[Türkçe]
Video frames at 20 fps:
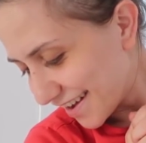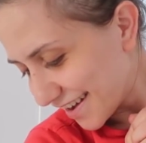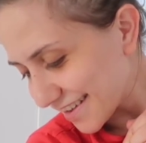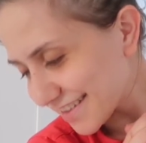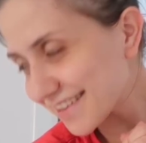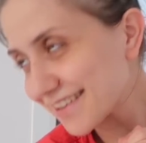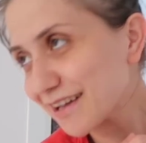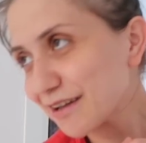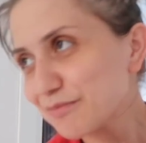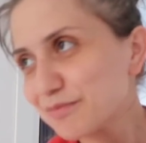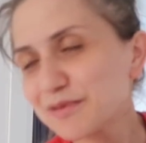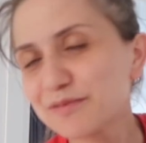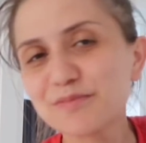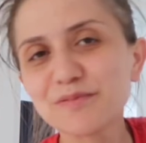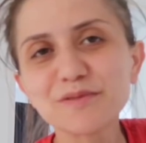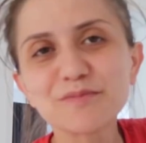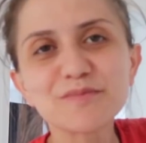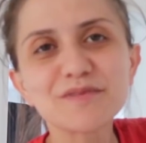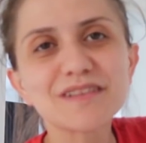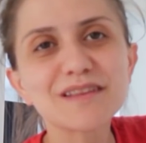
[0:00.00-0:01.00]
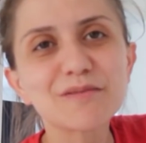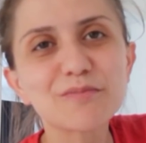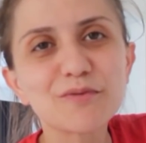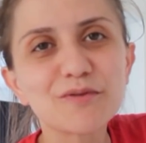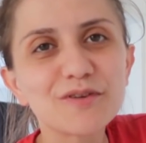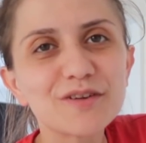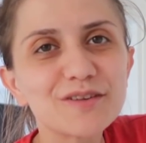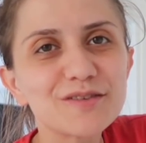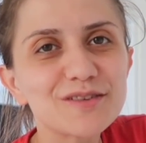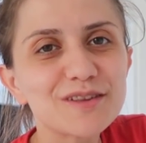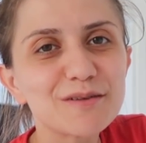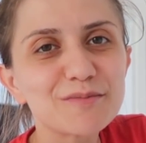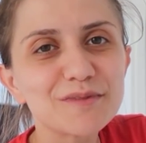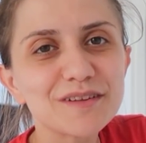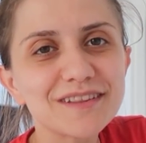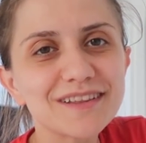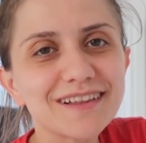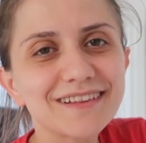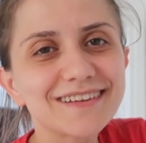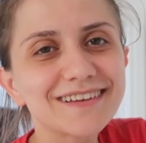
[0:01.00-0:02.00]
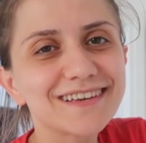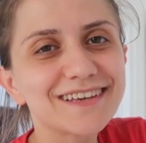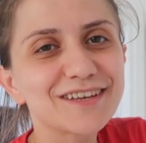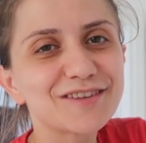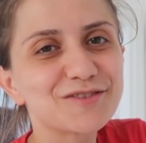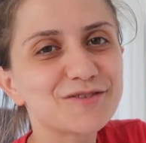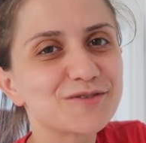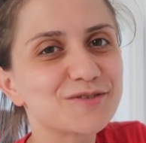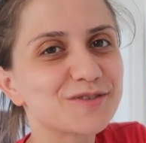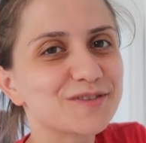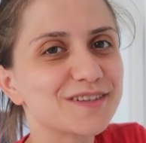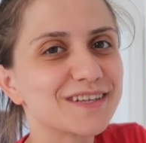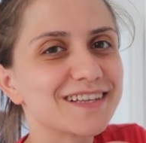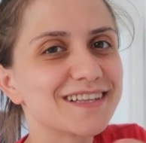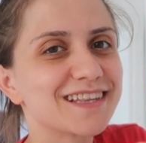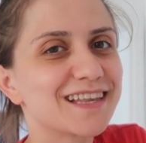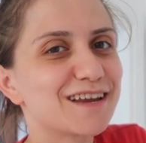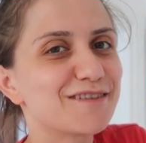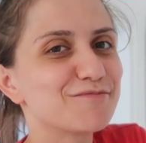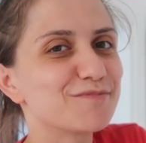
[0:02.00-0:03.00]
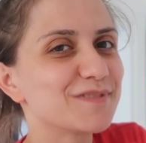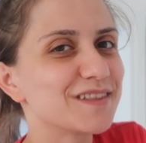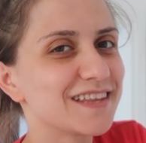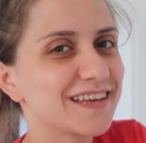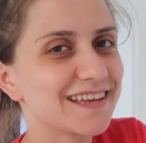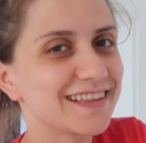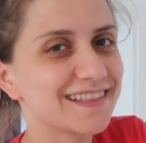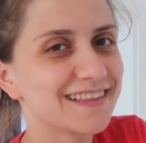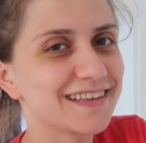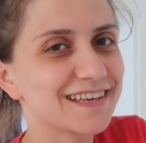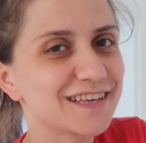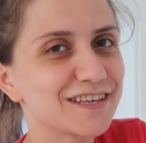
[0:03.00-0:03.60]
Hatta birbirimizle böyle ezlemle dalga geçiyoruz nazar mı değdi,